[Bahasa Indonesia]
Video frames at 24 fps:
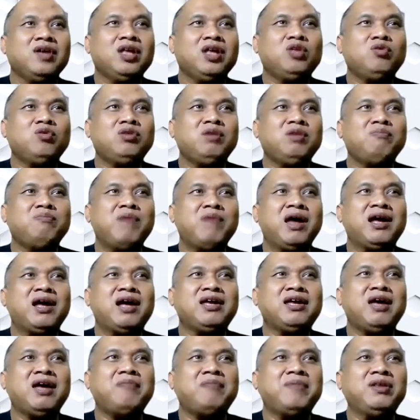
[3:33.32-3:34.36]
Itu di
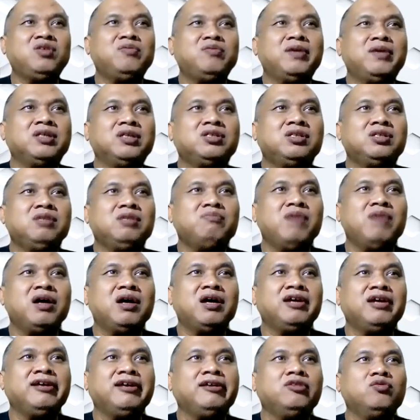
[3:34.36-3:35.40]
belakangnya apa itu mas? Di
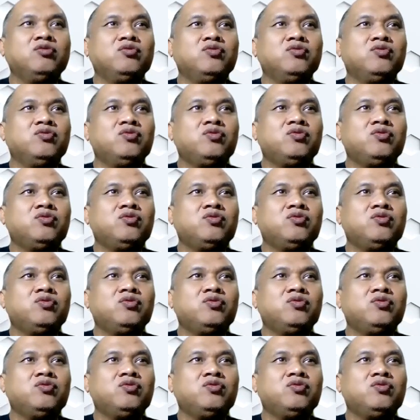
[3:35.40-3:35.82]
belakangnya itu?